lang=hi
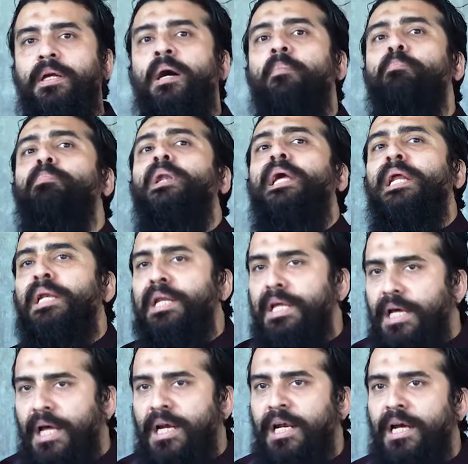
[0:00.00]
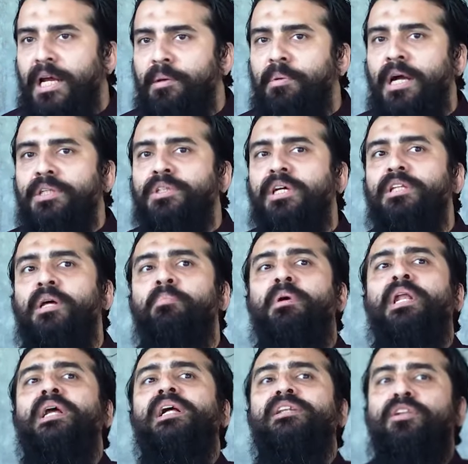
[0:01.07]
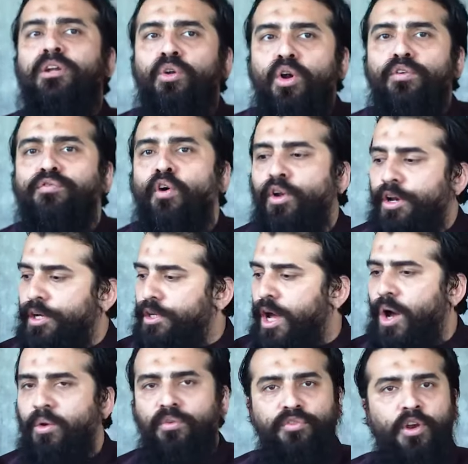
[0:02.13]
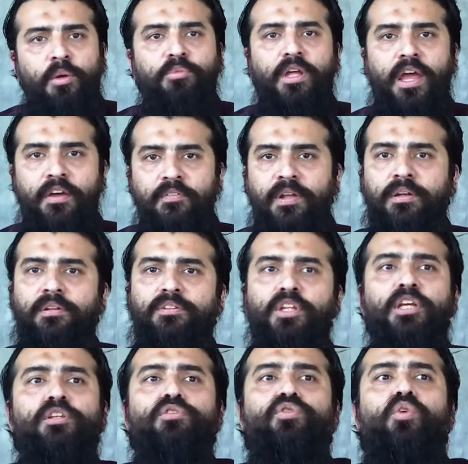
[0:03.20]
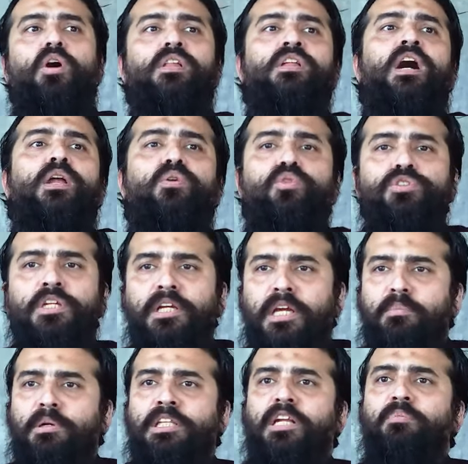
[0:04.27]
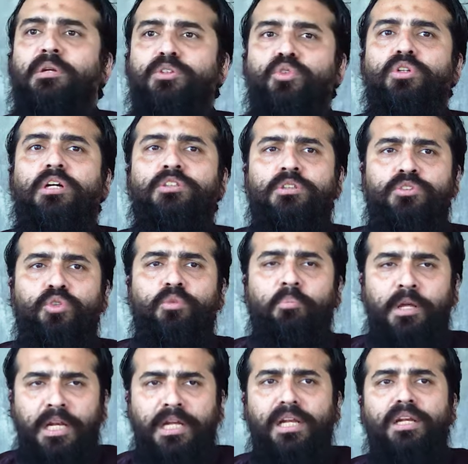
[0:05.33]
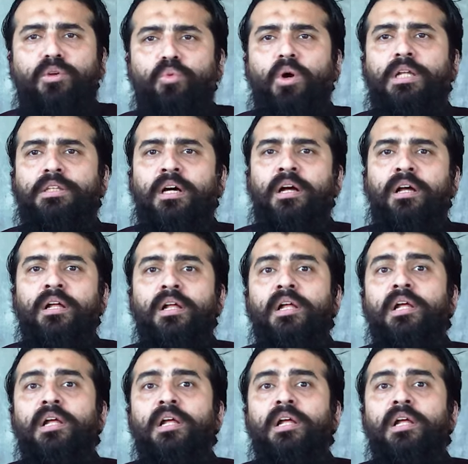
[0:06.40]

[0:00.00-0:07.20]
कंप्लेन नहीं करना कि भाईजान द मेरिकल्स आर नॉट फॉलिंग डाउन फ्रॉम द हेवन तीन सौ हजार को जंगे बदर में जो जो मेरिकल हुआ था